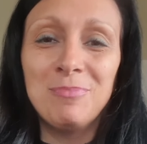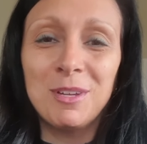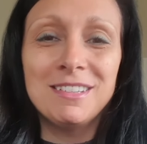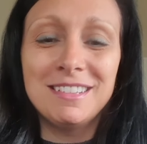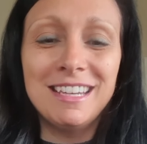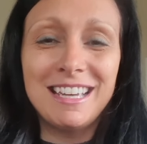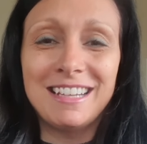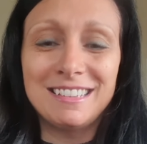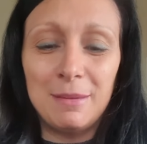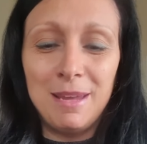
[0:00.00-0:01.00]
questo
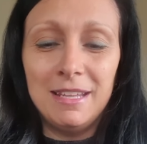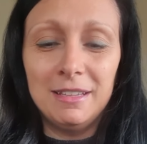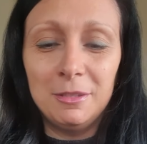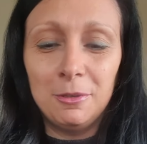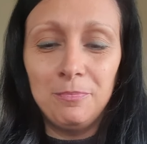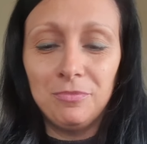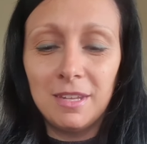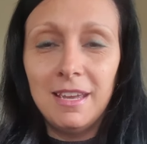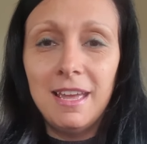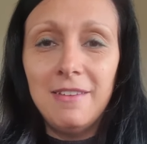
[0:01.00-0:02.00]
incartamento.
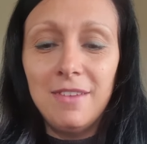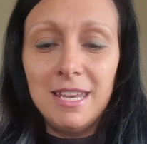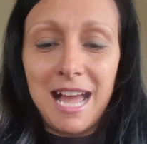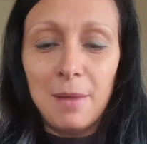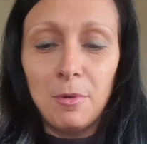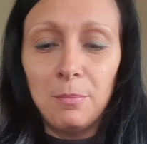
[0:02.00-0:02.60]
Vediamo